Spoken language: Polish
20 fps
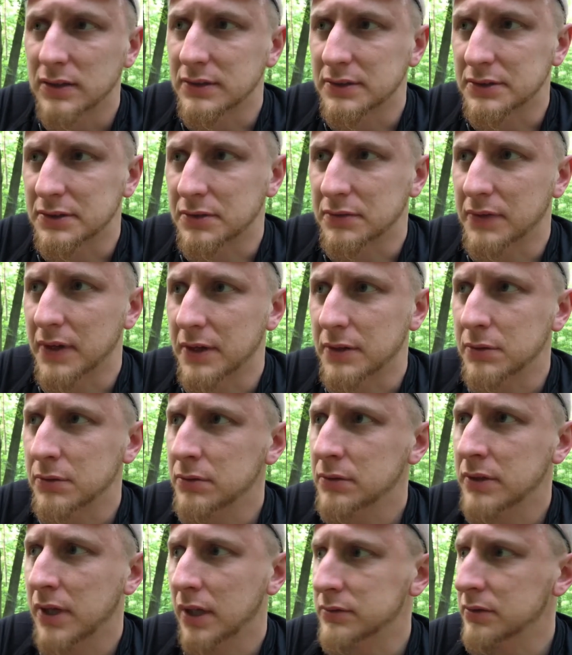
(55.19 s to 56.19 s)
z
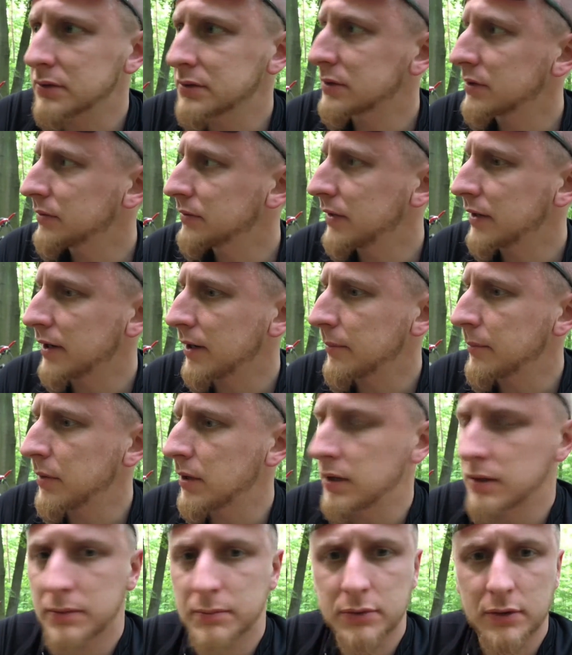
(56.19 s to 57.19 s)
roweru, jadąc rowerem,
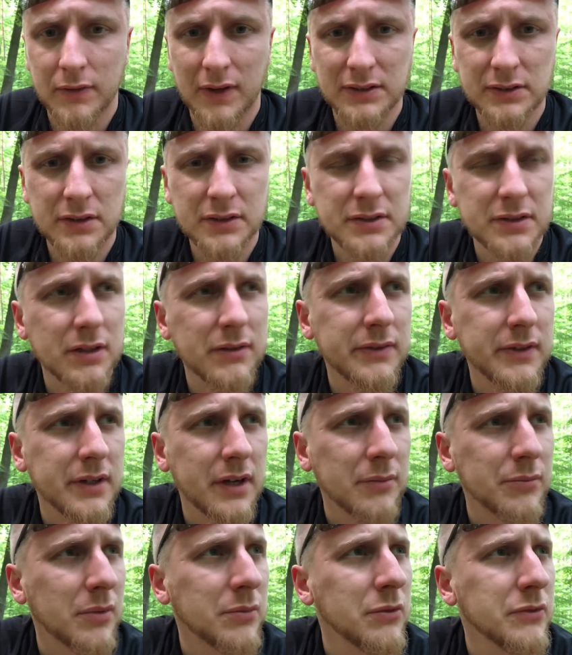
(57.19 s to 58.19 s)
prowadząc rower
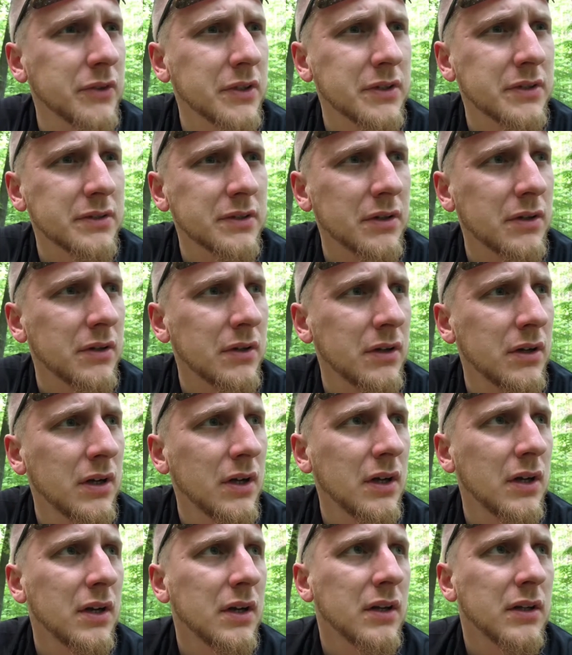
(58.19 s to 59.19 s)
albo mówiąc o
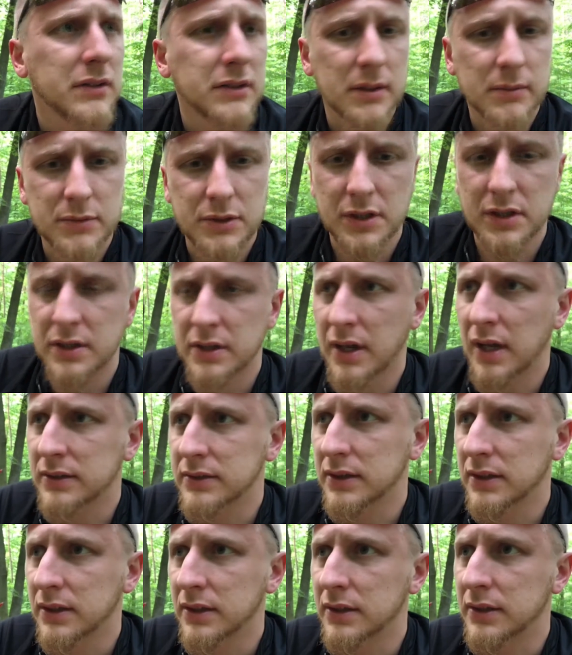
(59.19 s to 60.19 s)
tym, że
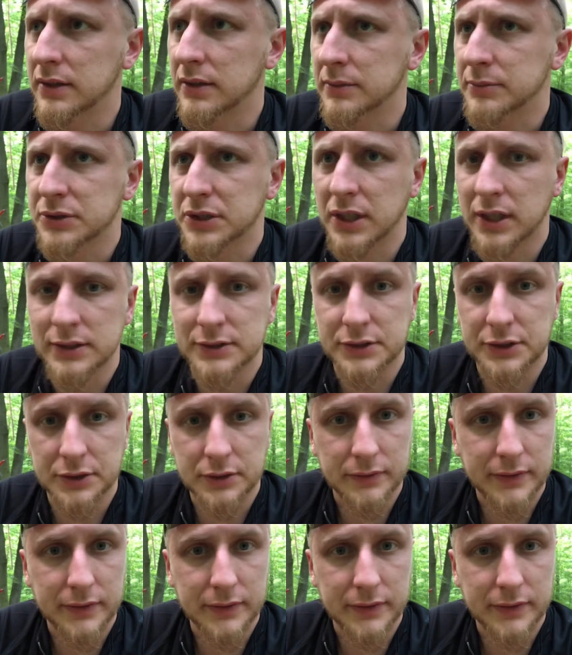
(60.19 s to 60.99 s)
jadę przejechać się